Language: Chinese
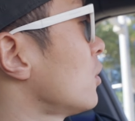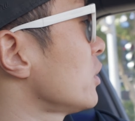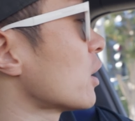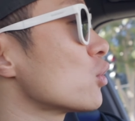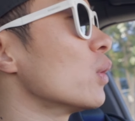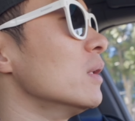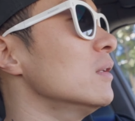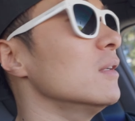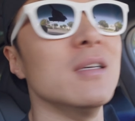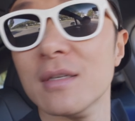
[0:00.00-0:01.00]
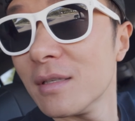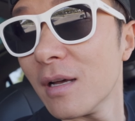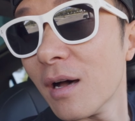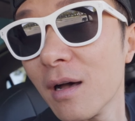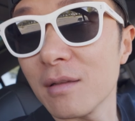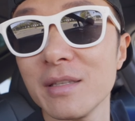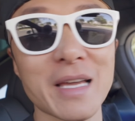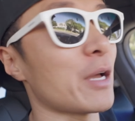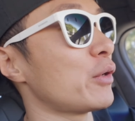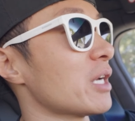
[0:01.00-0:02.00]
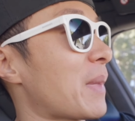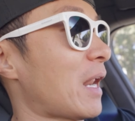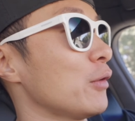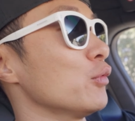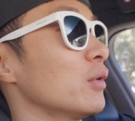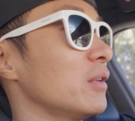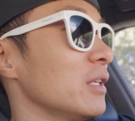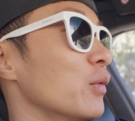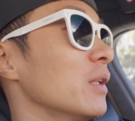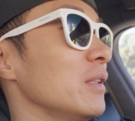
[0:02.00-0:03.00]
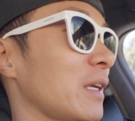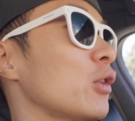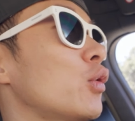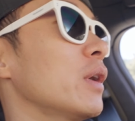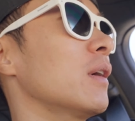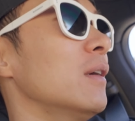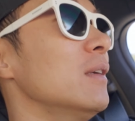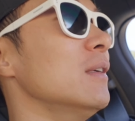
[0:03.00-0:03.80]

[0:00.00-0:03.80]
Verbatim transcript: 会讲中文，呃，应该也会讲马来语、英文，应该都会的。